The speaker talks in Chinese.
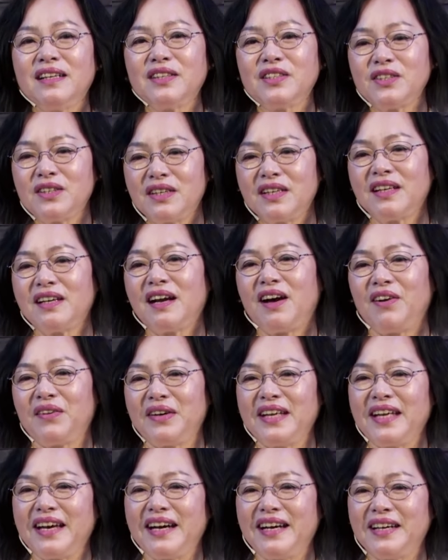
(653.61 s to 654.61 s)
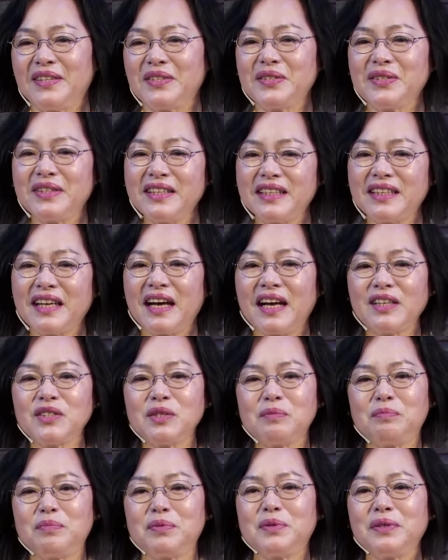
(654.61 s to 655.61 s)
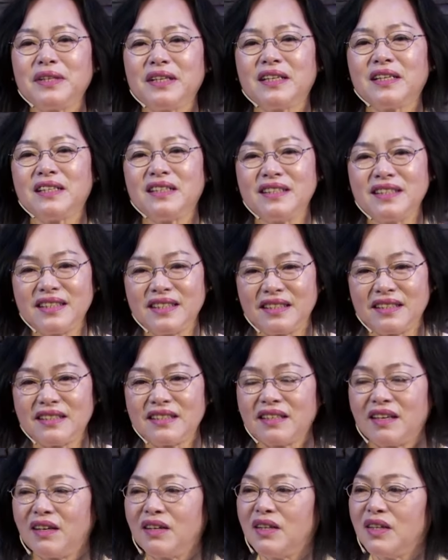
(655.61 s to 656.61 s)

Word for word: 就很老练啊，所以他就不会很紧张。